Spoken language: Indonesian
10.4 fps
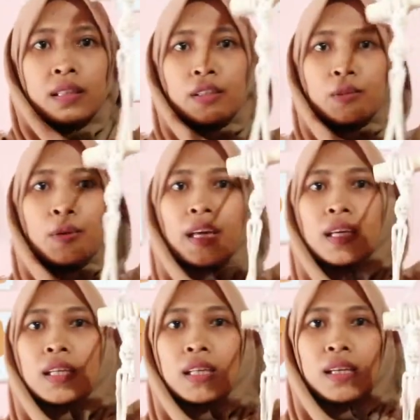tuh kayak
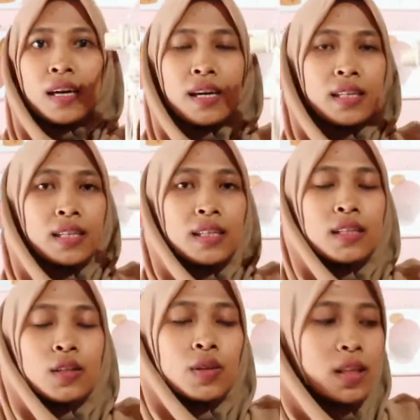gini guys jadi
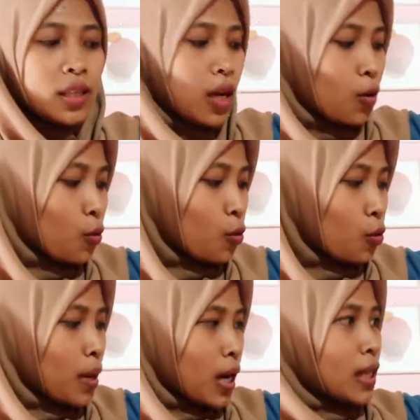ini tuh nanti
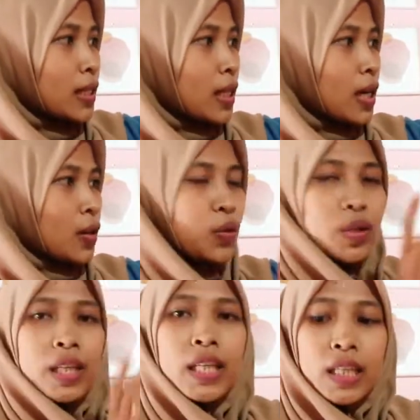aku bakalan taruh
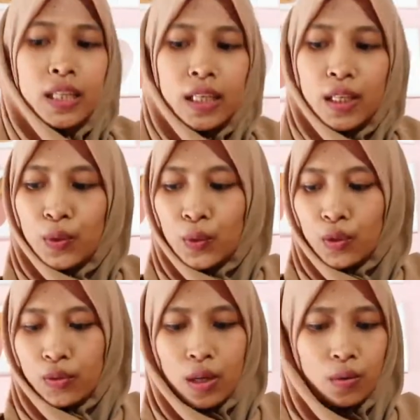di dinding gitu
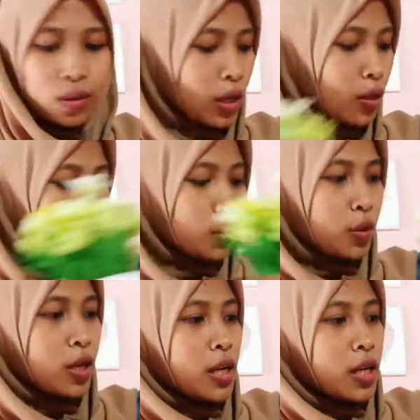terus aku taruh
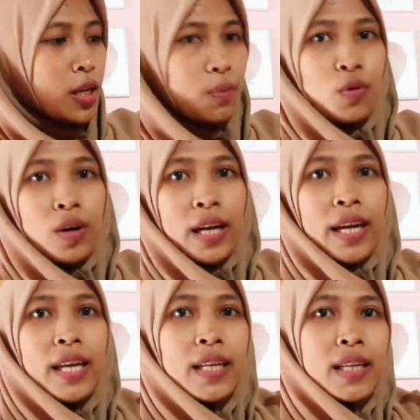in bunga
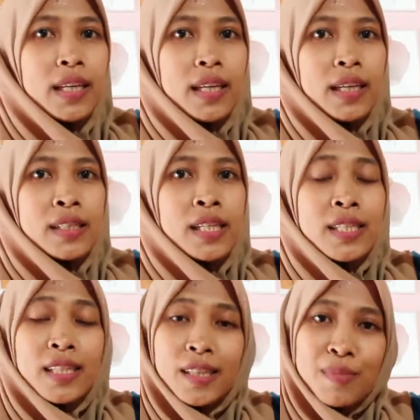kayak gini
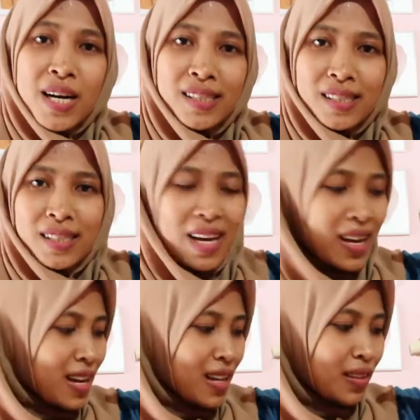jadi cantik banget
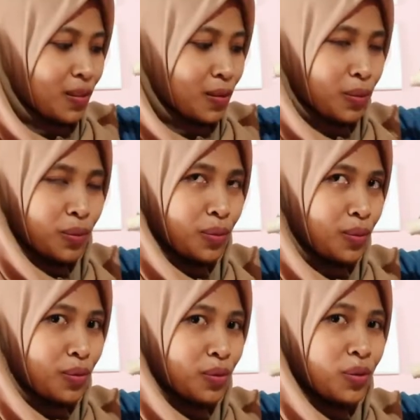kan
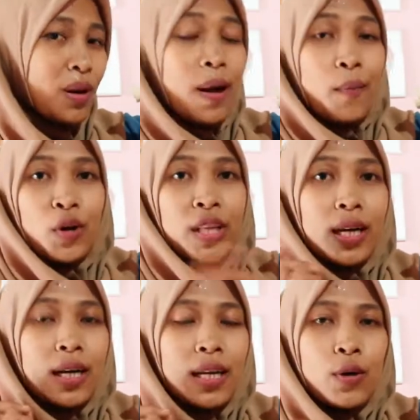tuh
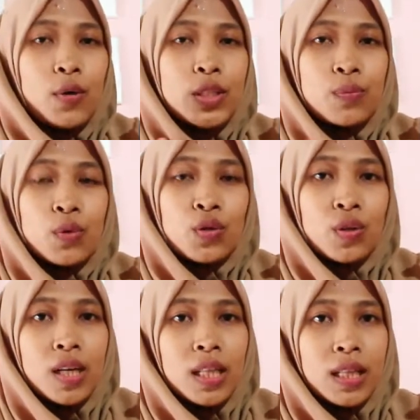pokoknya kalian wajib
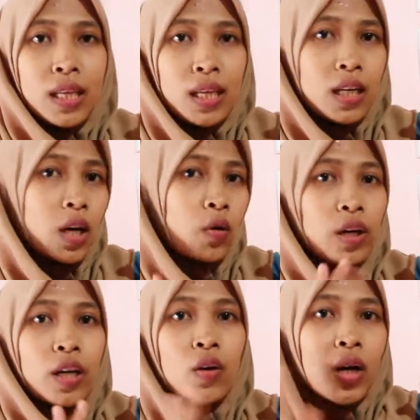tonton nanti
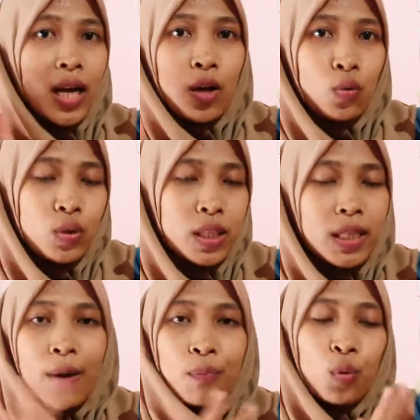dekor-dekor aku di
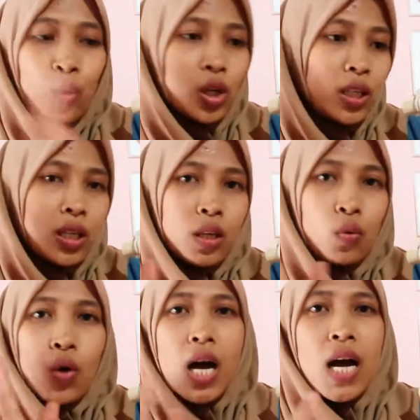dapur di
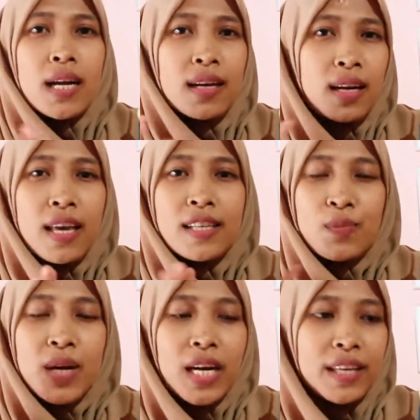ruangan dan lain
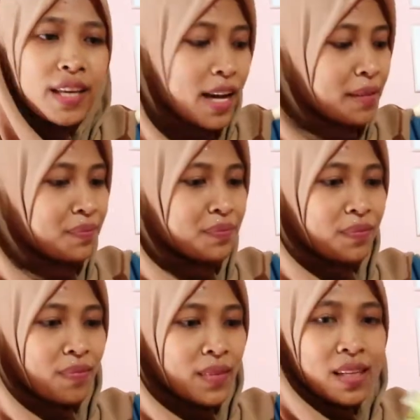sebagainya
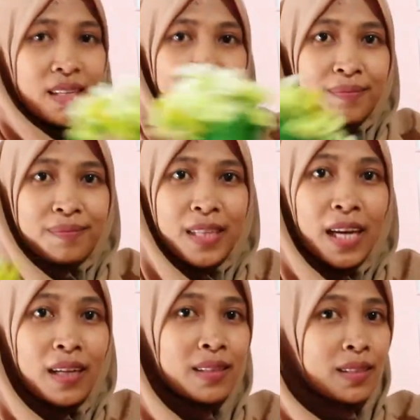
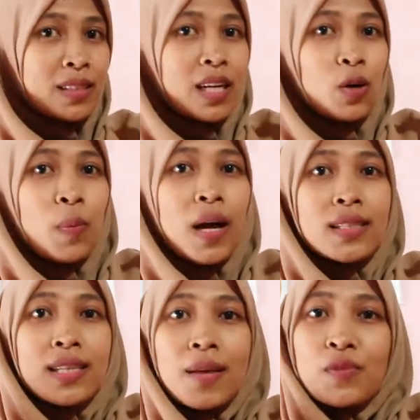ya jangan lupa
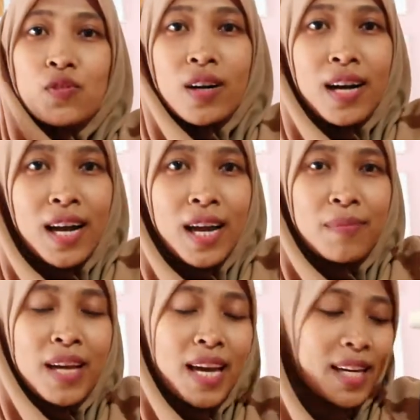subscribe
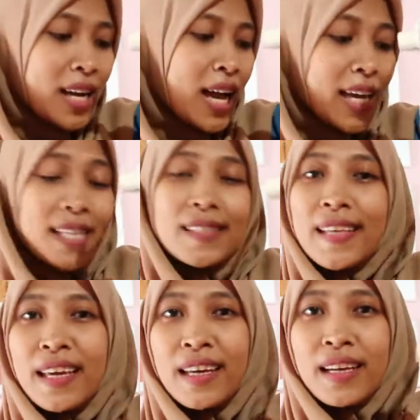dan like and
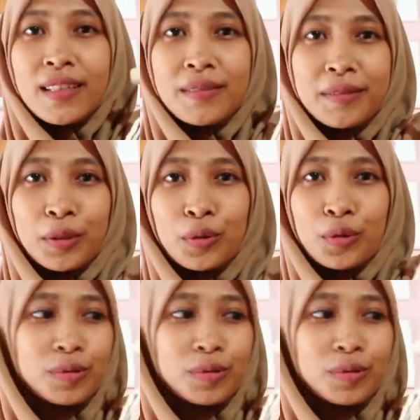share tuh